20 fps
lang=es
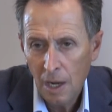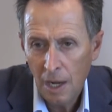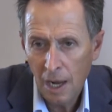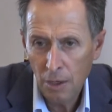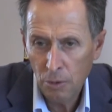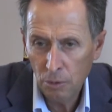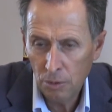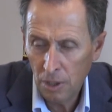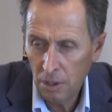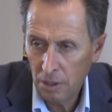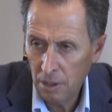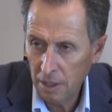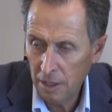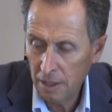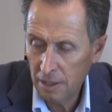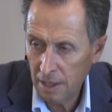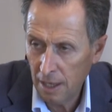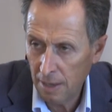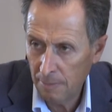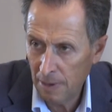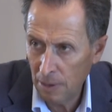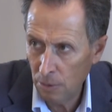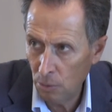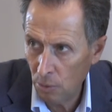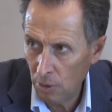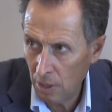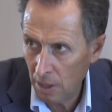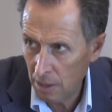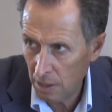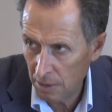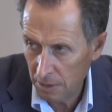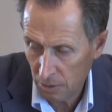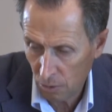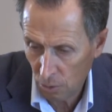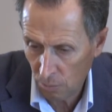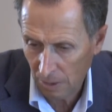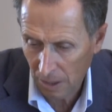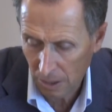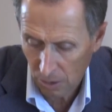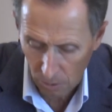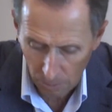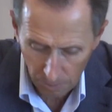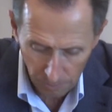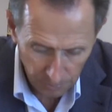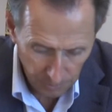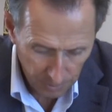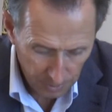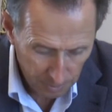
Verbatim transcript: la noticia de esta madrugada de Thomas Cook.